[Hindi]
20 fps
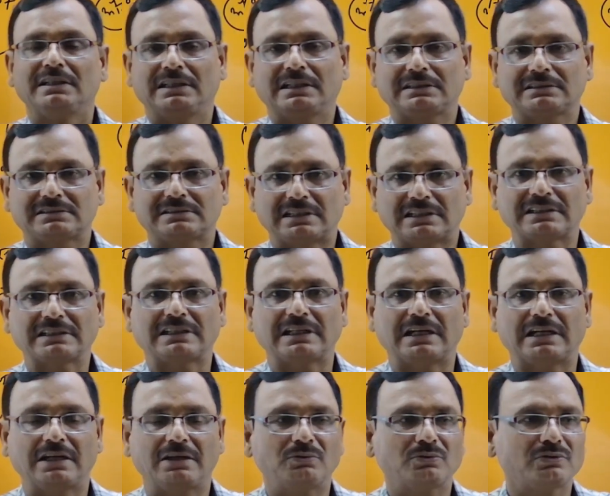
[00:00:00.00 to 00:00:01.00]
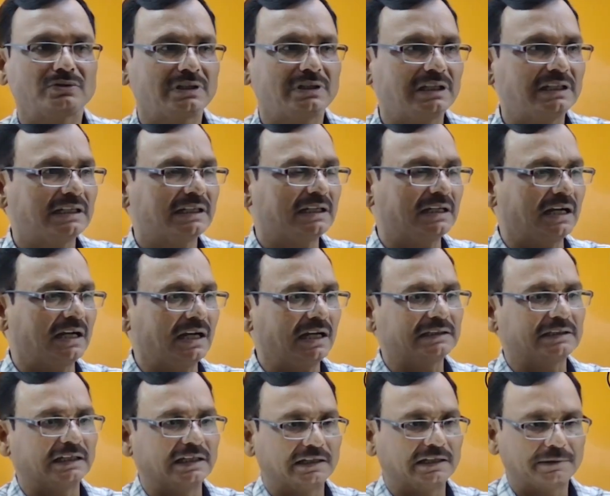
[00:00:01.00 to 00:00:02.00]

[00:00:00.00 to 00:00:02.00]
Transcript: एक संत का उनने ये कहा था